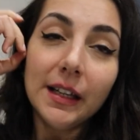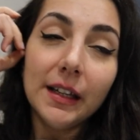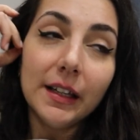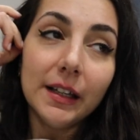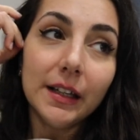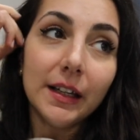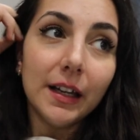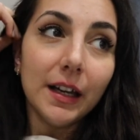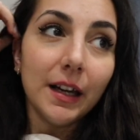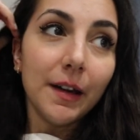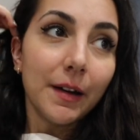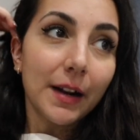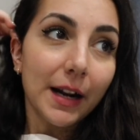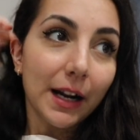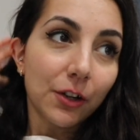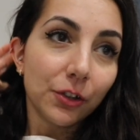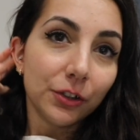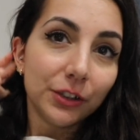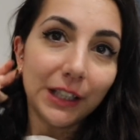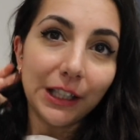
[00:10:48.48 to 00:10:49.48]
eh,
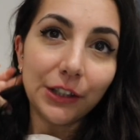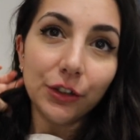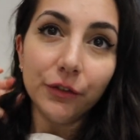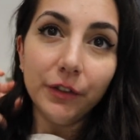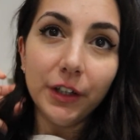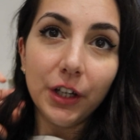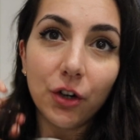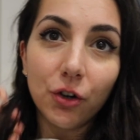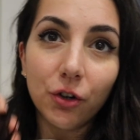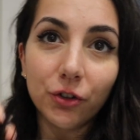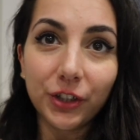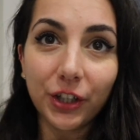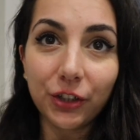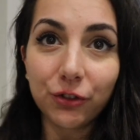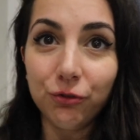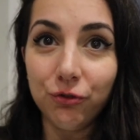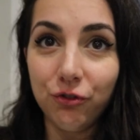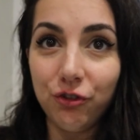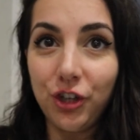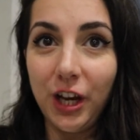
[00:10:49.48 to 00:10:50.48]
raccontandovi cosa è
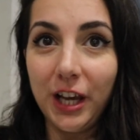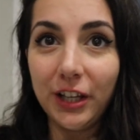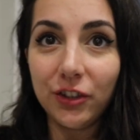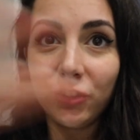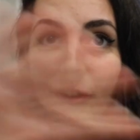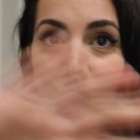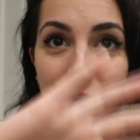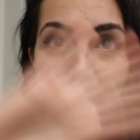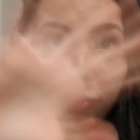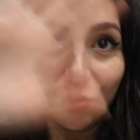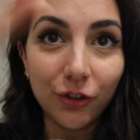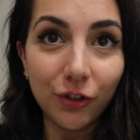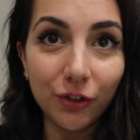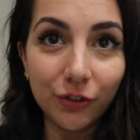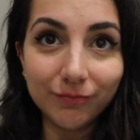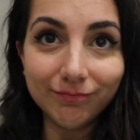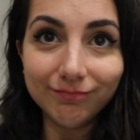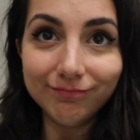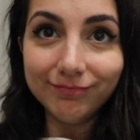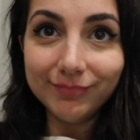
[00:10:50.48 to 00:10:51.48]

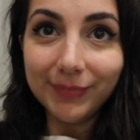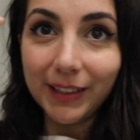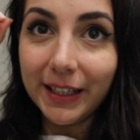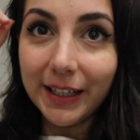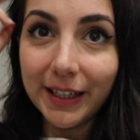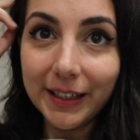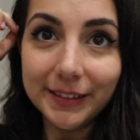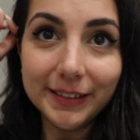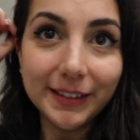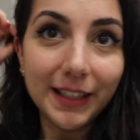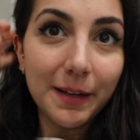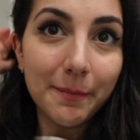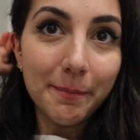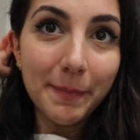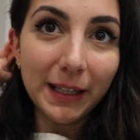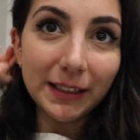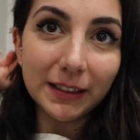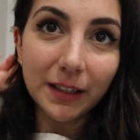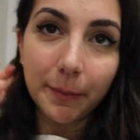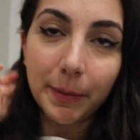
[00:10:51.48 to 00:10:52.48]
successo eh, nel
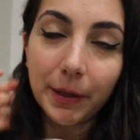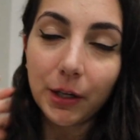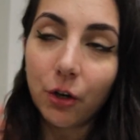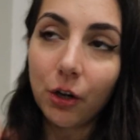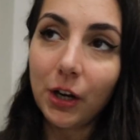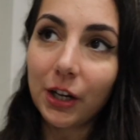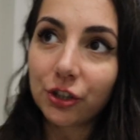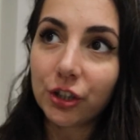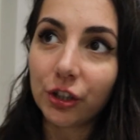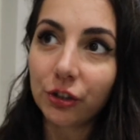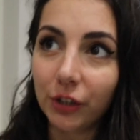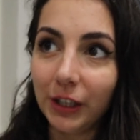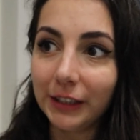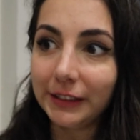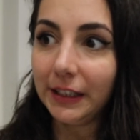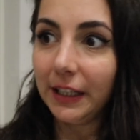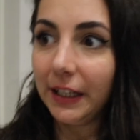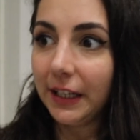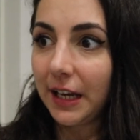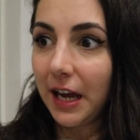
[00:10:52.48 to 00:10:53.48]
mentre perché ho lasciato la
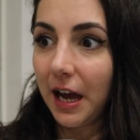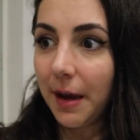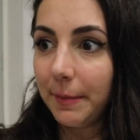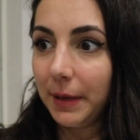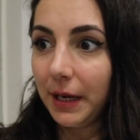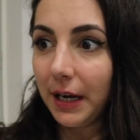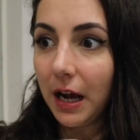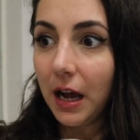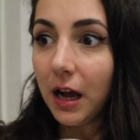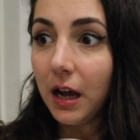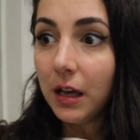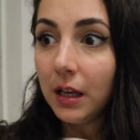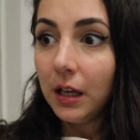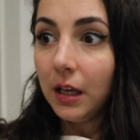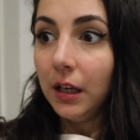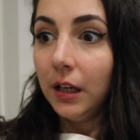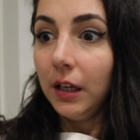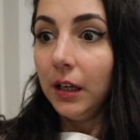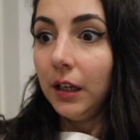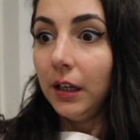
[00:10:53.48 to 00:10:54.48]
telecamera
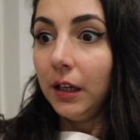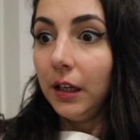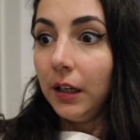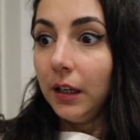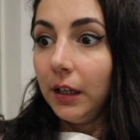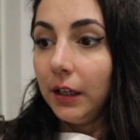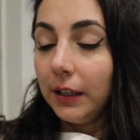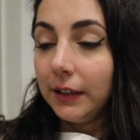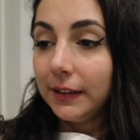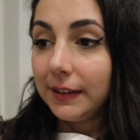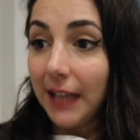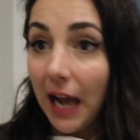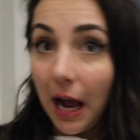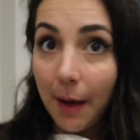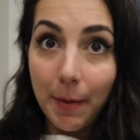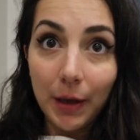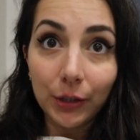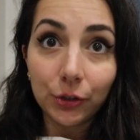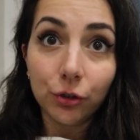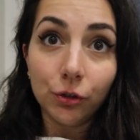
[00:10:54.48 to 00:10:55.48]

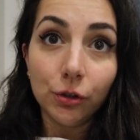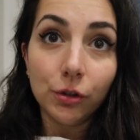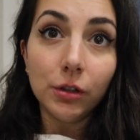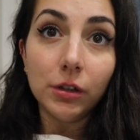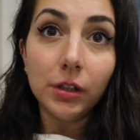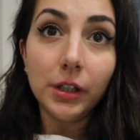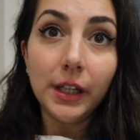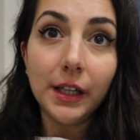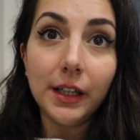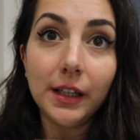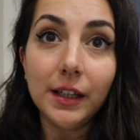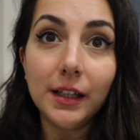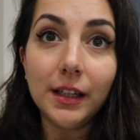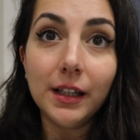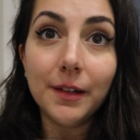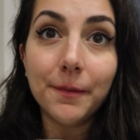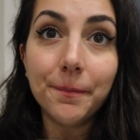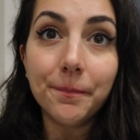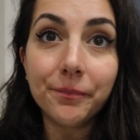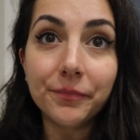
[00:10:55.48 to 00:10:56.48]
sabato
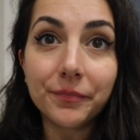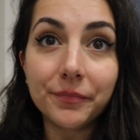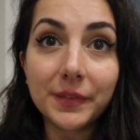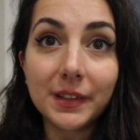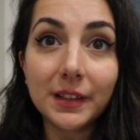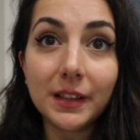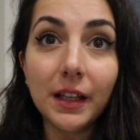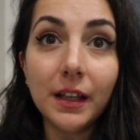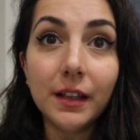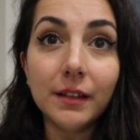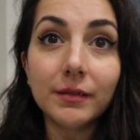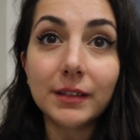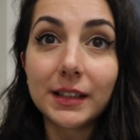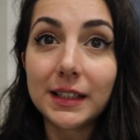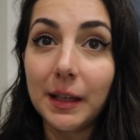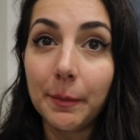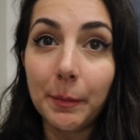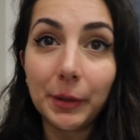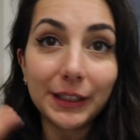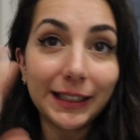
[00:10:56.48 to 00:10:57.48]
ehm, eh,
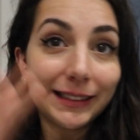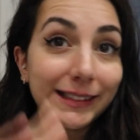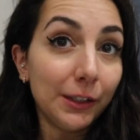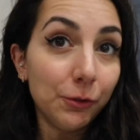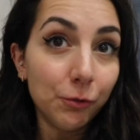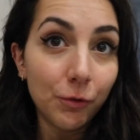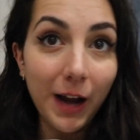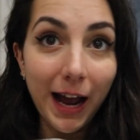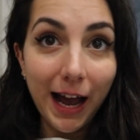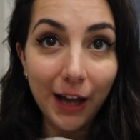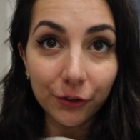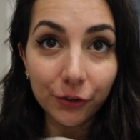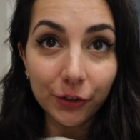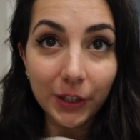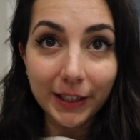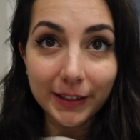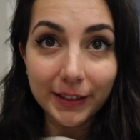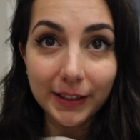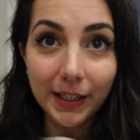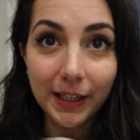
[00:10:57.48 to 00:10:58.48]
siamo andate a Lugano
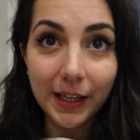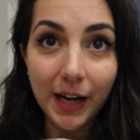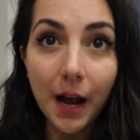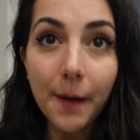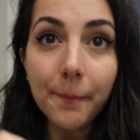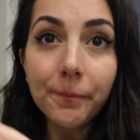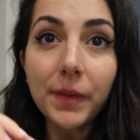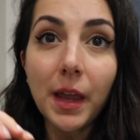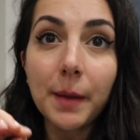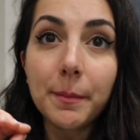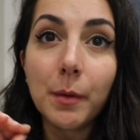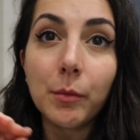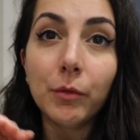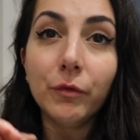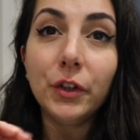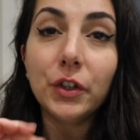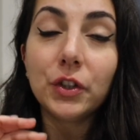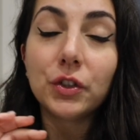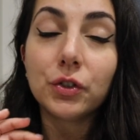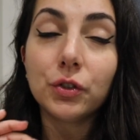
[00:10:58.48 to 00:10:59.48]
la sera abbiamo,
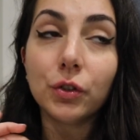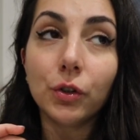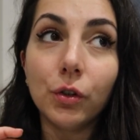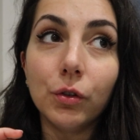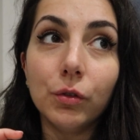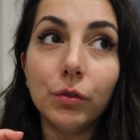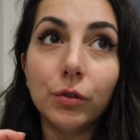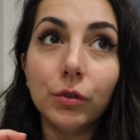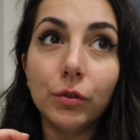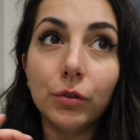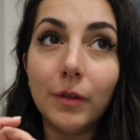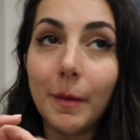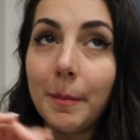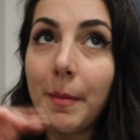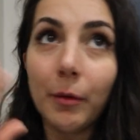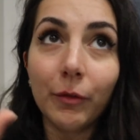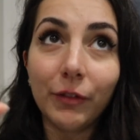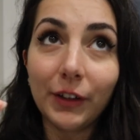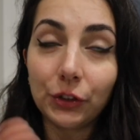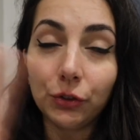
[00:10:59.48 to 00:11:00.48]
visto, eh,
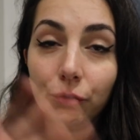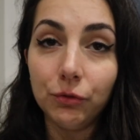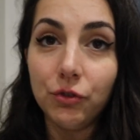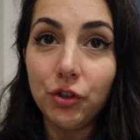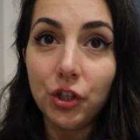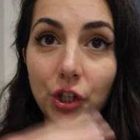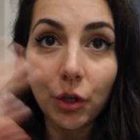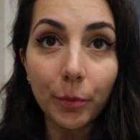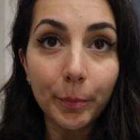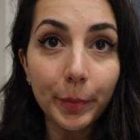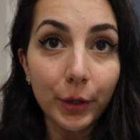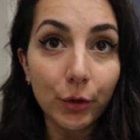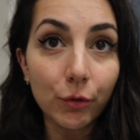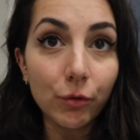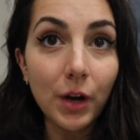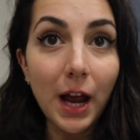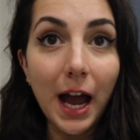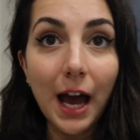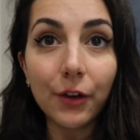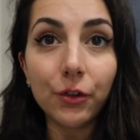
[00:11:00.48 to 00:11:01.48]
abbiamo fatto un giro per
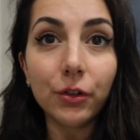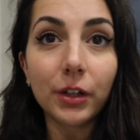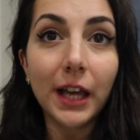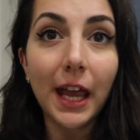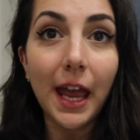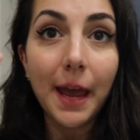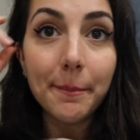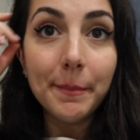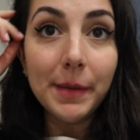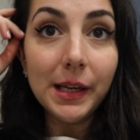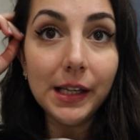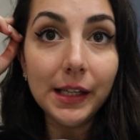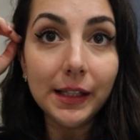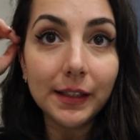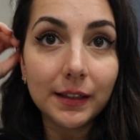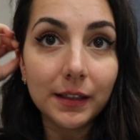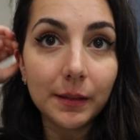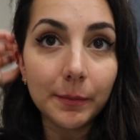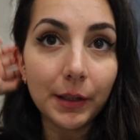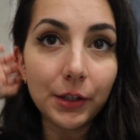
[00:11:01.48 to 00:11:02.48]
Lugano che è
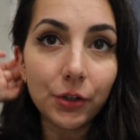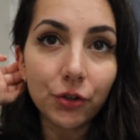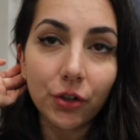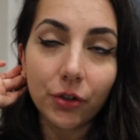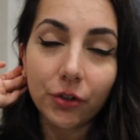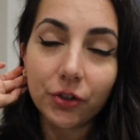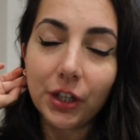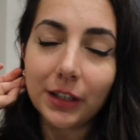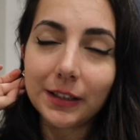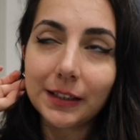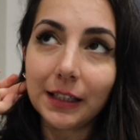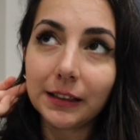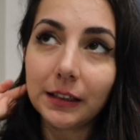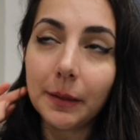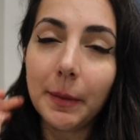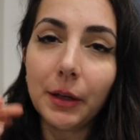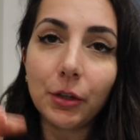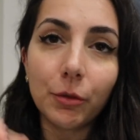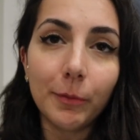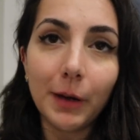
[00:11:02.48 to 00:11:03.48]
bellissima io c'ero già
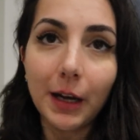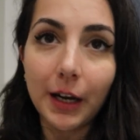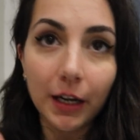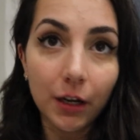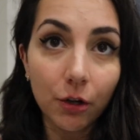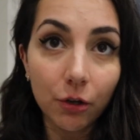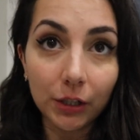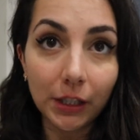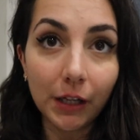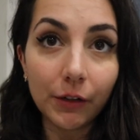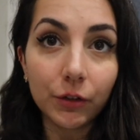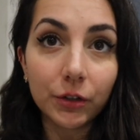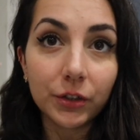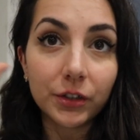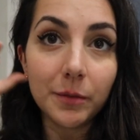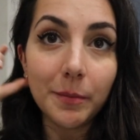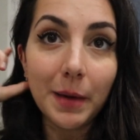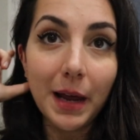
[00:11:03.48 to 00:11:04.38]
stata ma non me la ricordavo così